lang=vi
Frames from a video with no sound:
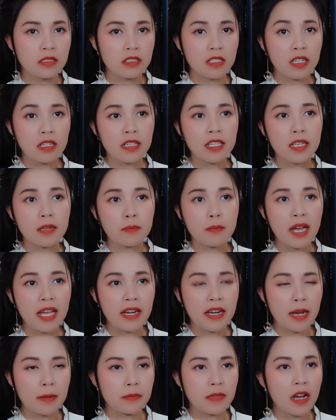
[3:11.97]
Trận dịch
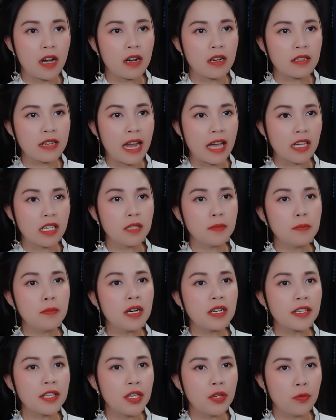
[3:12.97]
bệnh năm đó đã cướp
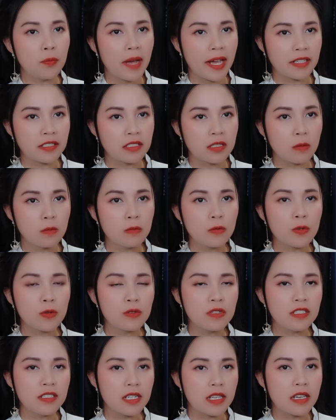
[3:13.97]
mất nhiều mạng sống
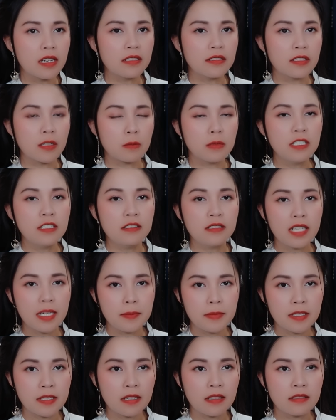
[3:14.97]
của người dân trong hương
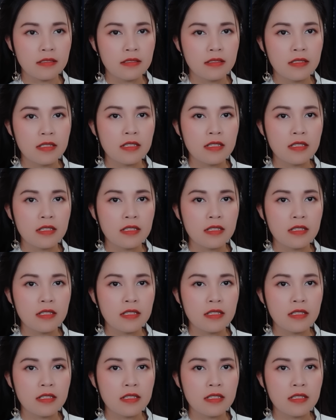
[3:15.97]
Kim Sơn.